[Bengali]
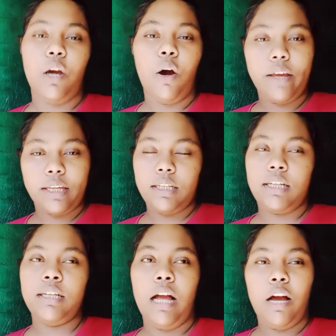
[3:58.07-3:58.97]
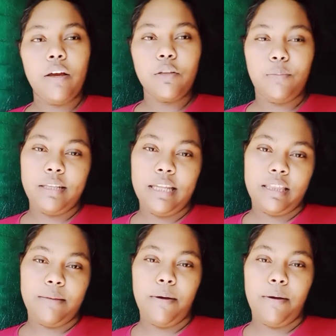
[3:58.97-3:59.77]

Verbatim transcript: হয় কি কি না হয় তোমরা দেখতে পাবো